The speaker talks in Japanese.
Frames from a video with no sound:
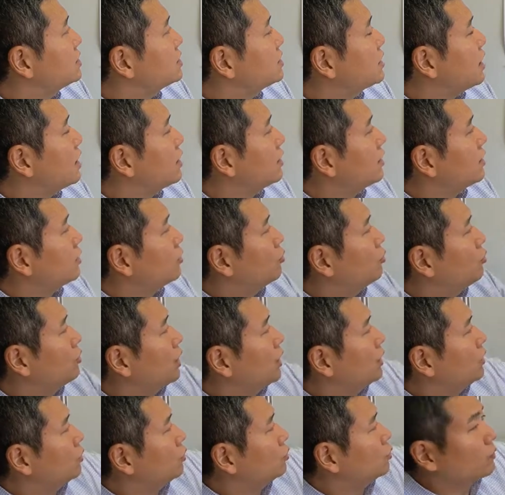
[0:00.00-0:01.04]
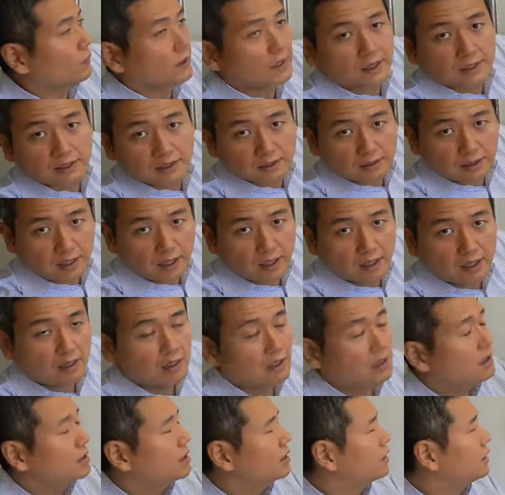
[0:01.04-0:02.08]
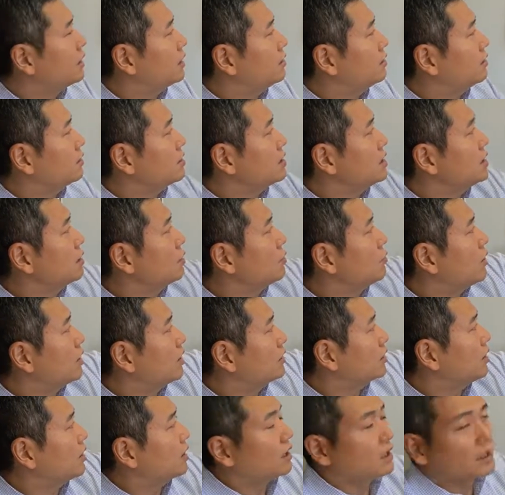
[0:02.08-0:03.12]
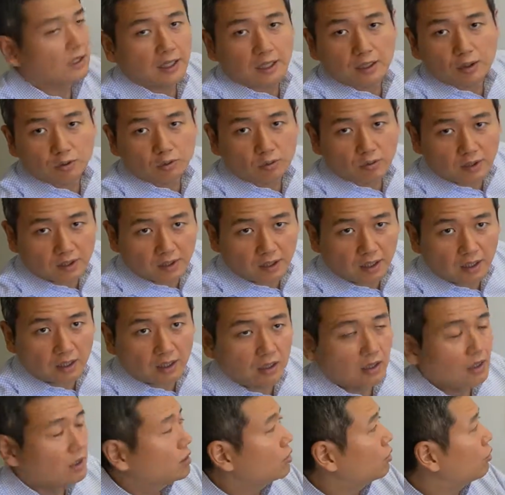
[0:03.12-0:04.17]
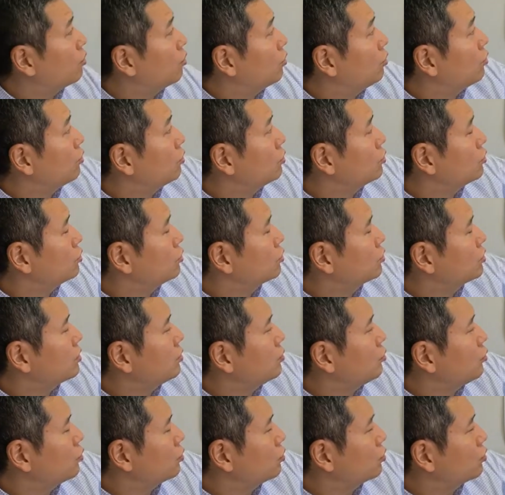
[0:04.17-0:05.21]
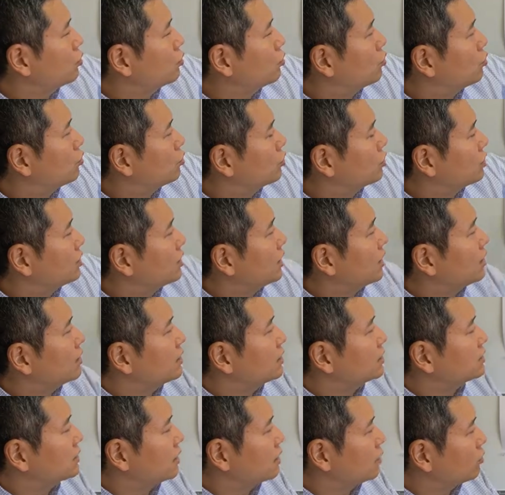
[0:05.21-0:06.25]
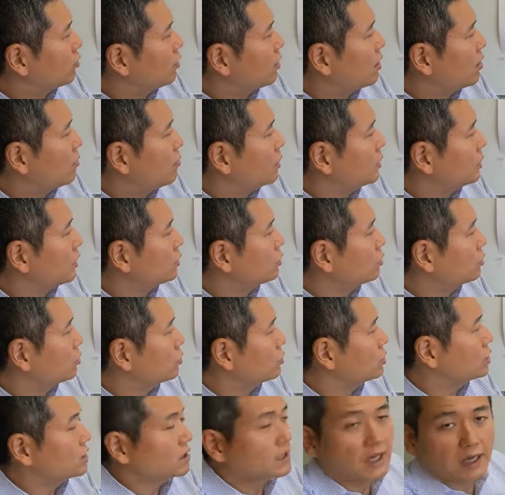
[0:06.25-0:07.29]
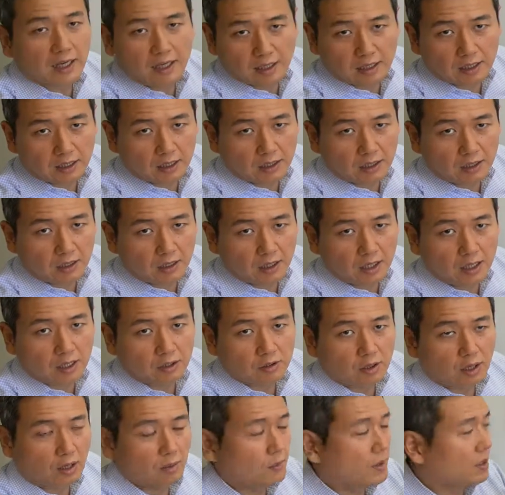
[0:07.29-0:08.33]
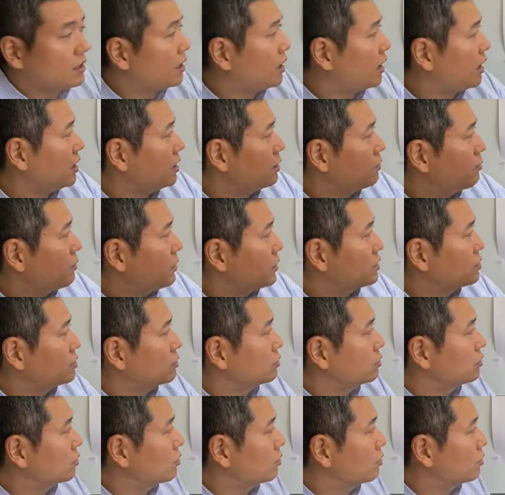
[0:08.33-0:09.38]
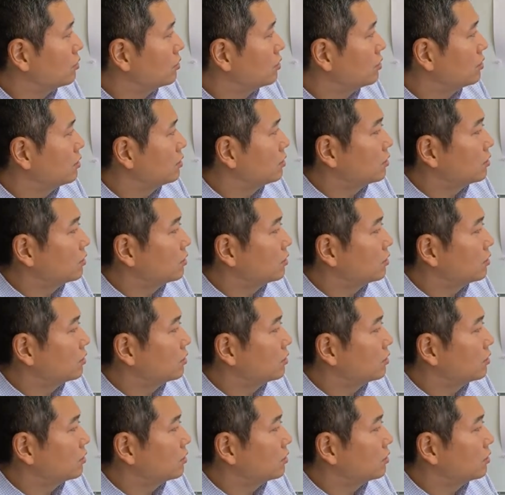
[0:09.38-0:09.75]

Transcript: 死刑ってどうやるのとかですねなんで金庫は働かないのとかね交流ってもう一個の交流って何ですかとかまたちょっと次回、えーと、とあんまり長引っ張りすると